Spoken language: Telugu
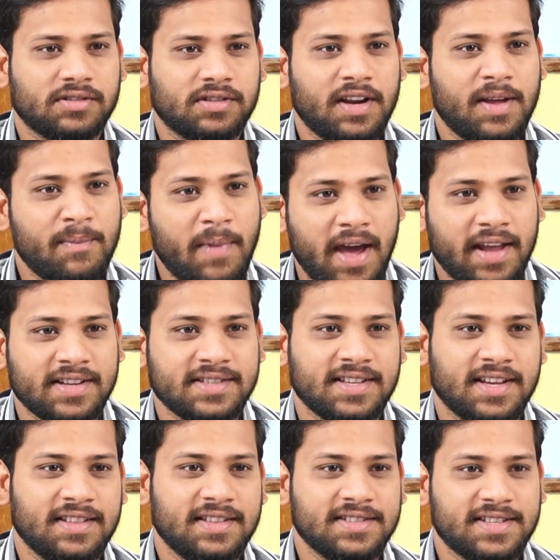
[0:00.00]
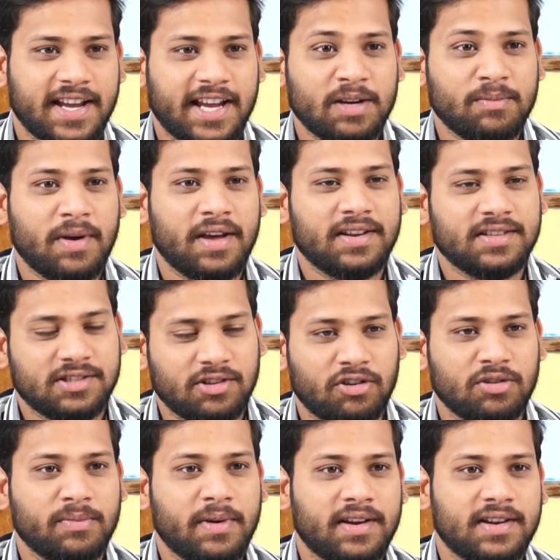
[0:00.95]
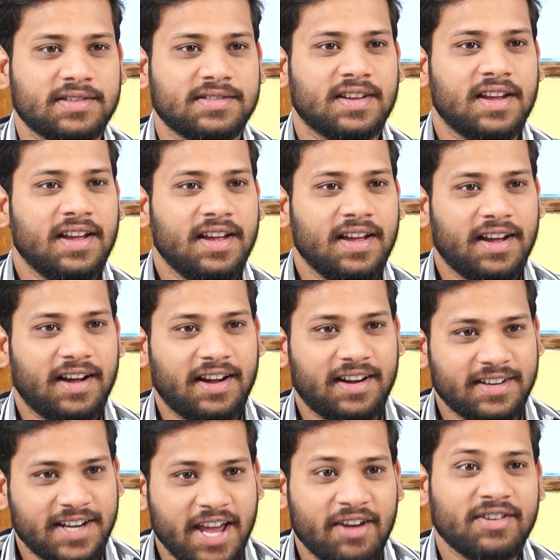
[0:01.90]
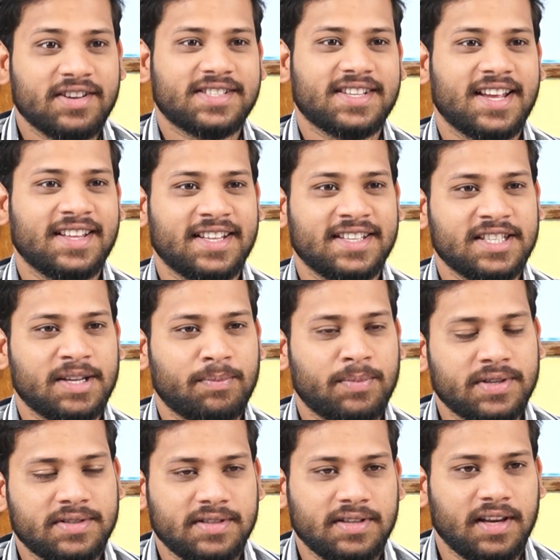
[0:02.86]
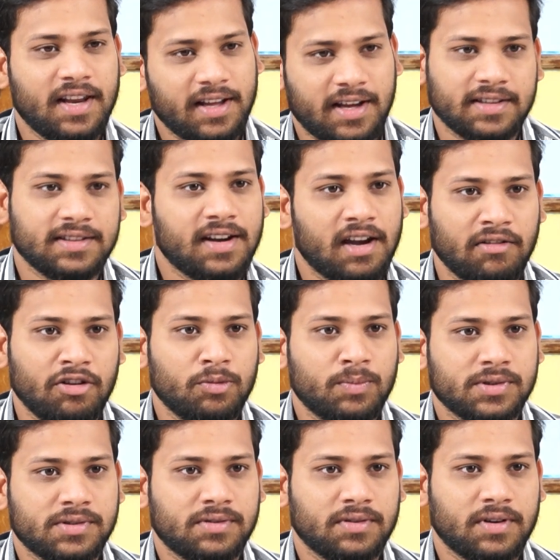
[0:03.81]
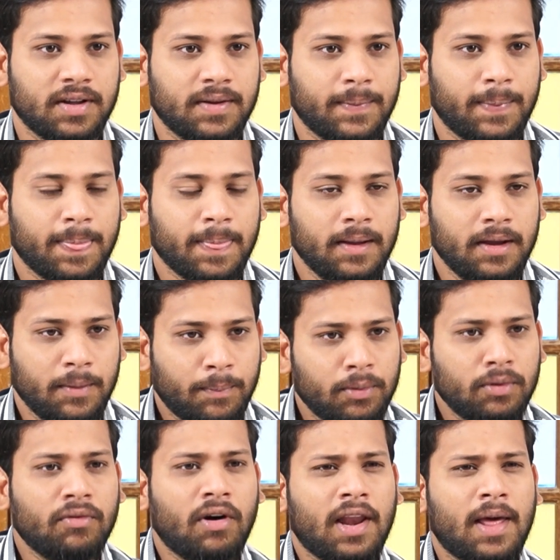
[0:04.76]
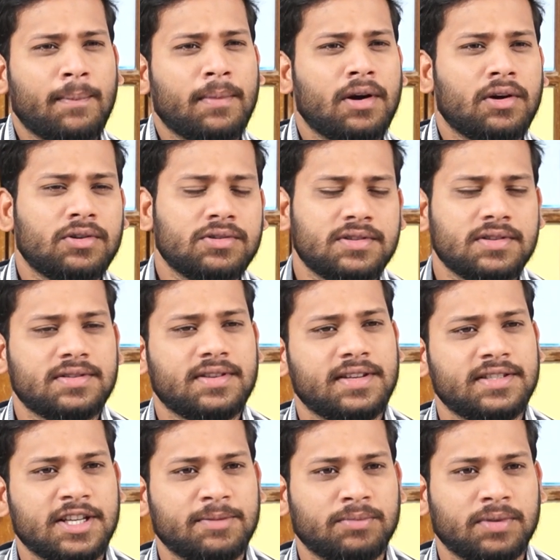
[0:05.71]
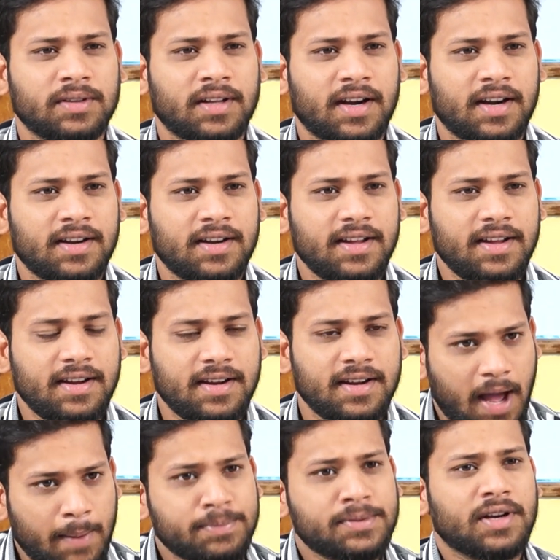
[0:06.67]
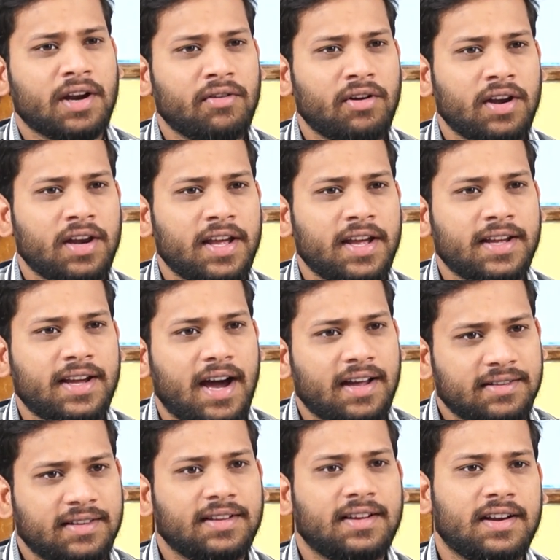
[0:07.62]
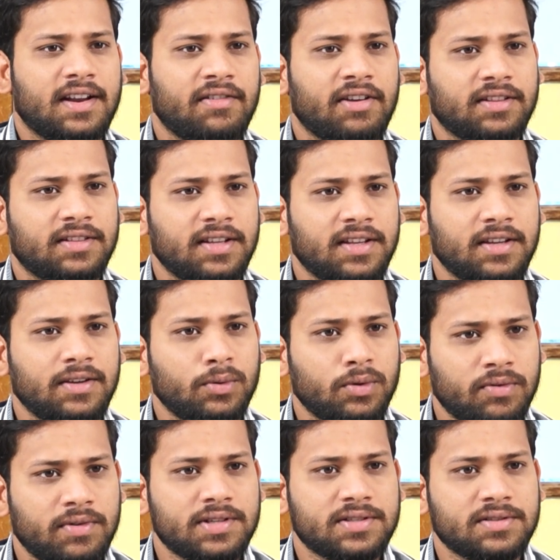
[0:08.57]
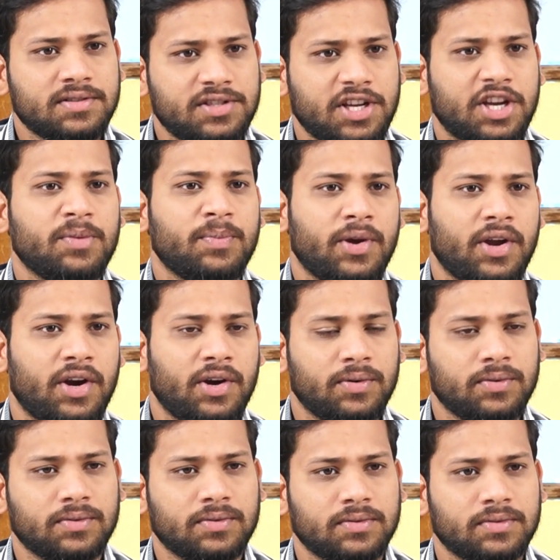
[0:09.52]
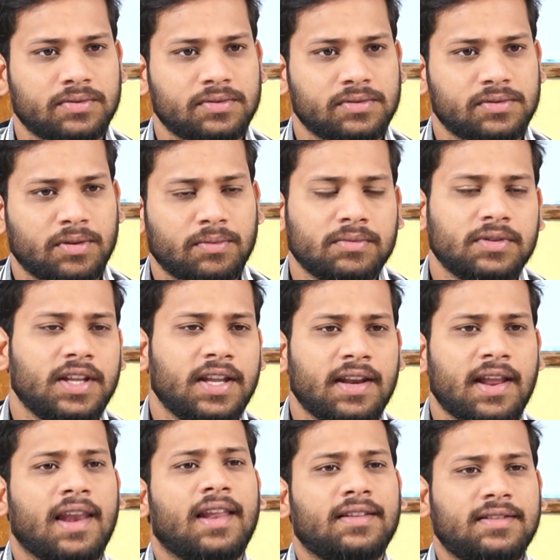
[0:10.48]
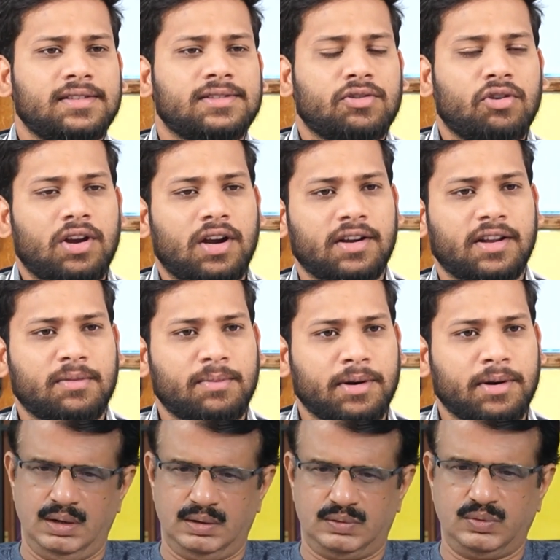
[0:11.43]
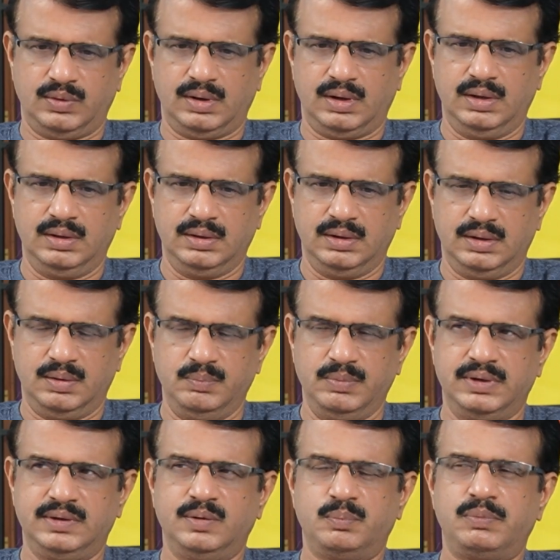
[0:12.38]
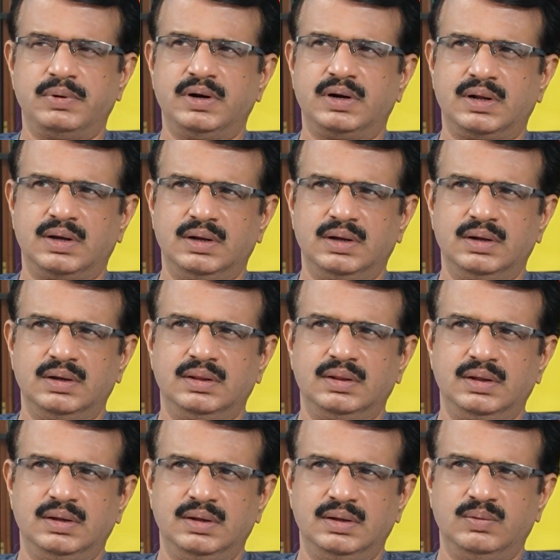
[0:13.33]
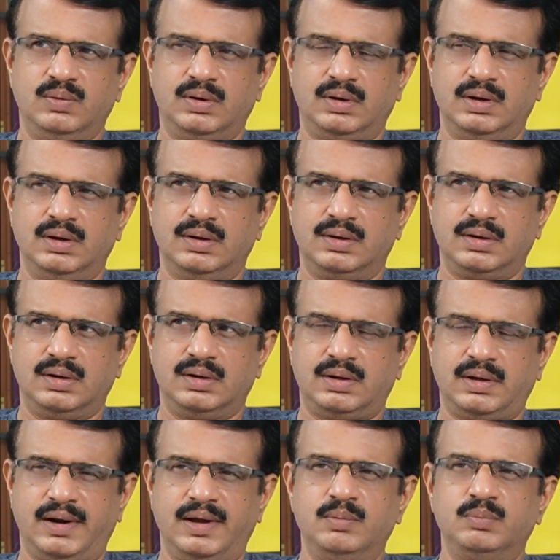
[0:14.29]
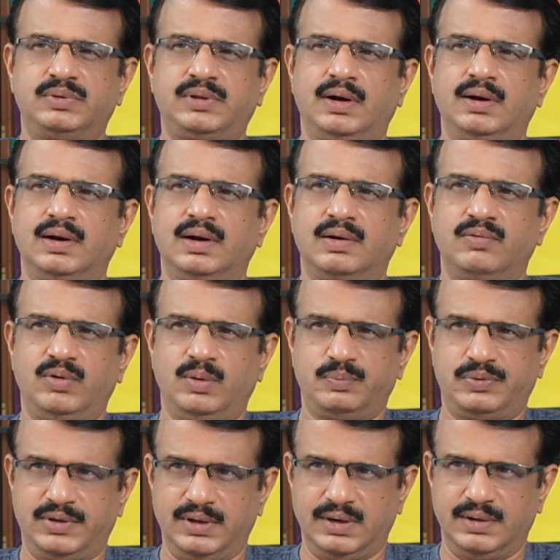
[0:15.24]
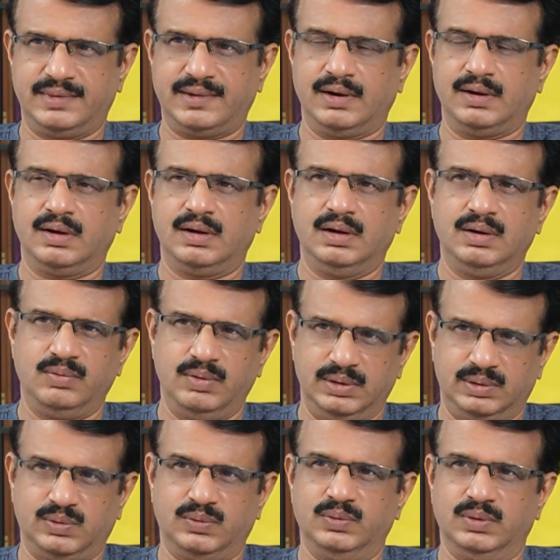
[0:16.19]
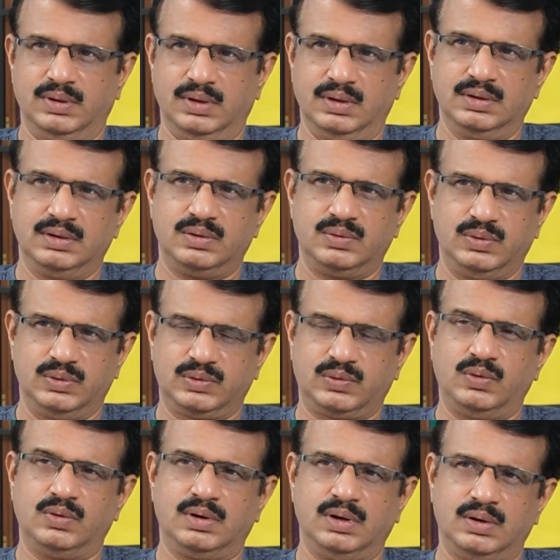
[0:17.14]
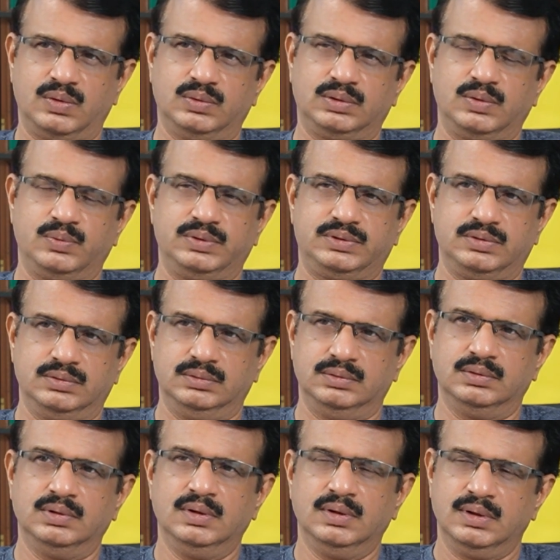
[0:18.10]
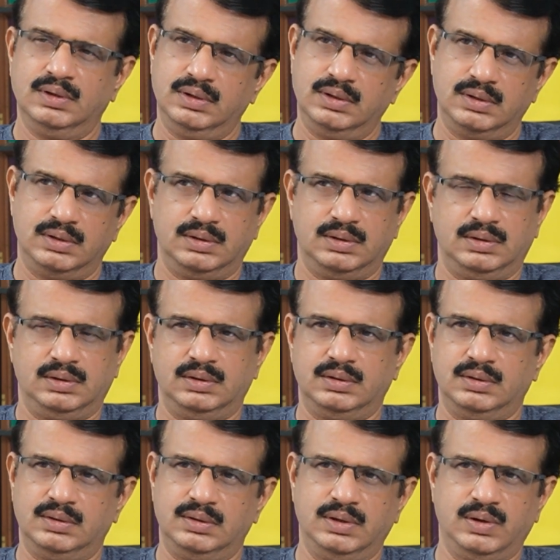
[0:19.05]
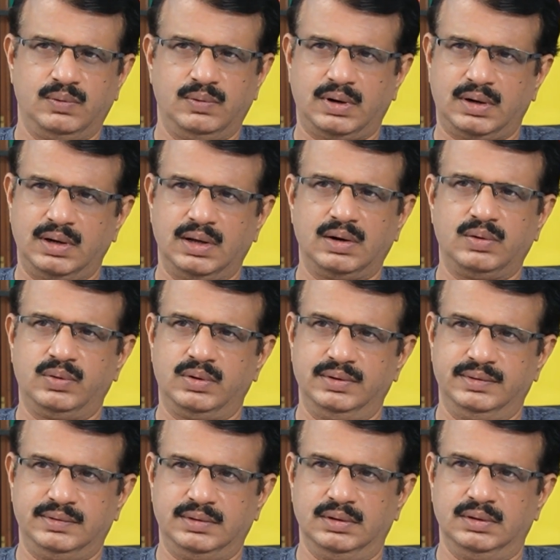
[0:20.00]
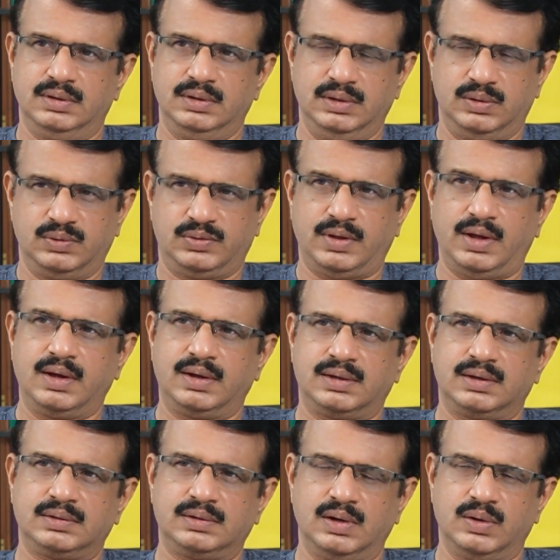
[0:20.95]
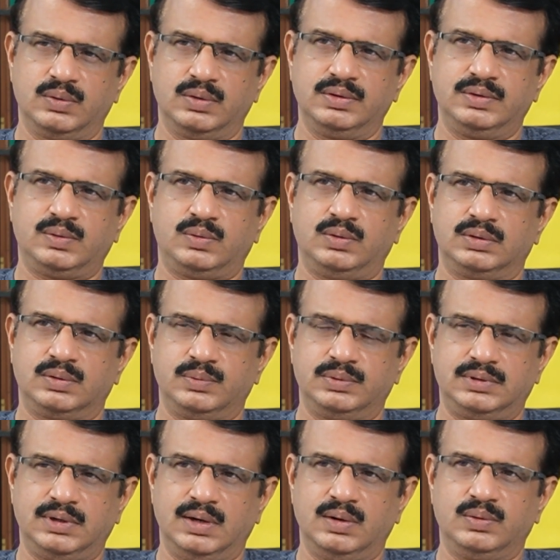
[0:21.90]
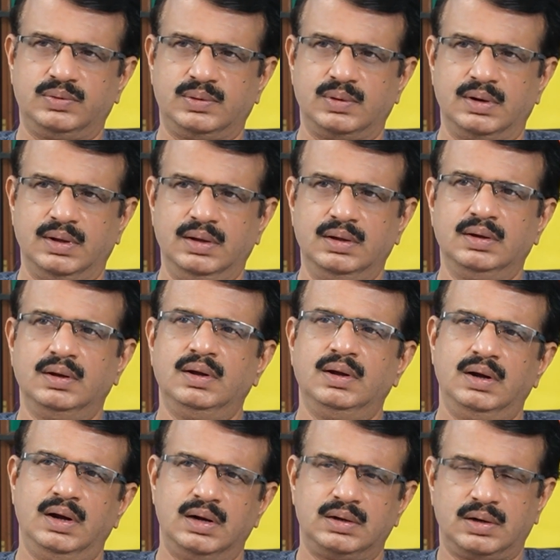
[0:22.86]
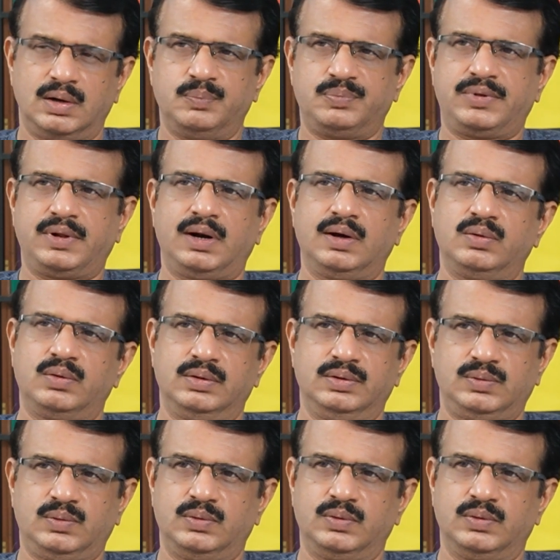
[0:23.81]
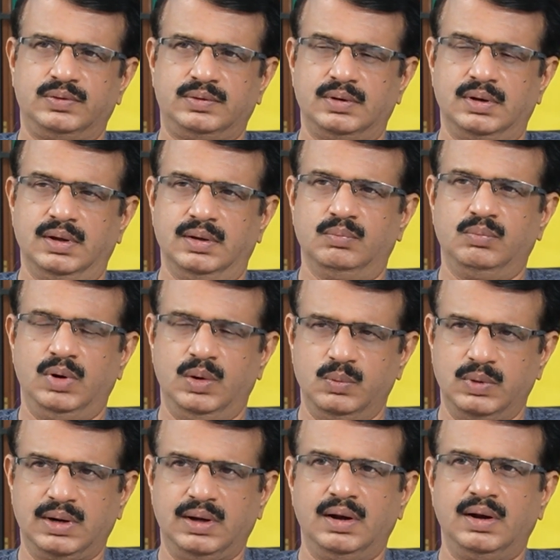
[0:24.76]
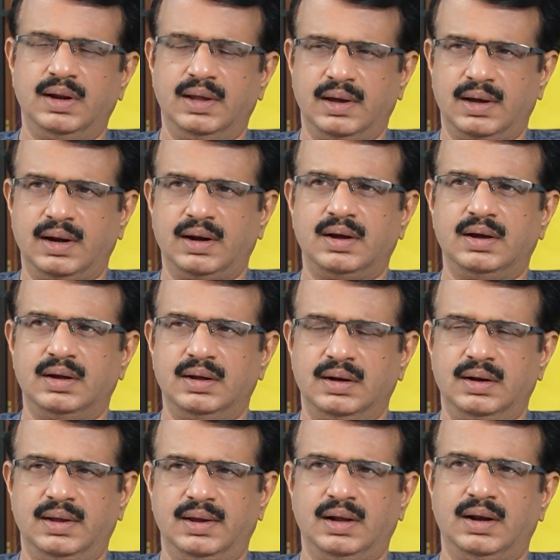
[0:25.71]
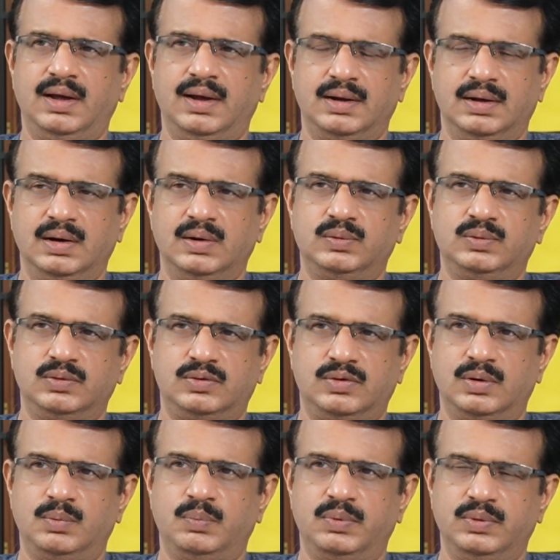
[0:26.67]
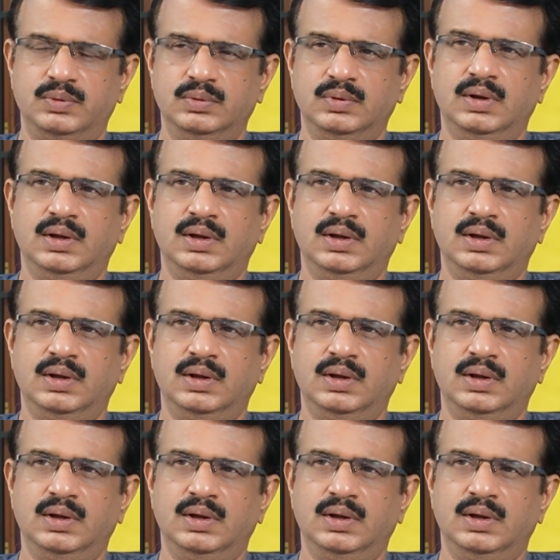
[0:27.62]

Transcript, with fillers: వస్తున్నాయి మ్యారేజ్ అయింది సెకండ్ మ్యారేజ్ థర్డ్ మ్యారేజ్ డైవర్స్ అయిందని చెప్పేసి ఇలా కథనాలు వినిపిస్తున్నాయి ఇప్పుడు వాళ్ళ అమ్మగారు వచ్చేసి ఏం చెప్తున్నారంటే అప్సరా వల్లే కార్తిక్ అనే వ్యక్తి ఉరివేసుకుని చనిపోయాడు సో దీన్ని ఎలా తీసుకోవాలంటారు యాక్చువల్గా ఏంటంటే మీరు చెప్పినట్టుగా ఇది ఒక క్రైమ్ థ్రిల్లర్ వెబ్ సిరీస్ లాగా వెళ్తుంది రోజుకు ఒక కొత్త విషయం ఇరు వర్గాల గురించి ఇటు సాయి కృష్ణ గురించి కొత్త విషయాలు వస్తున్నాయి అటు అప్సరా గురించి కూడా వస్తున్నాయి మామూలుగా లీగల్గా లీగల్ యాంగిల్లో చూసినప్పుడు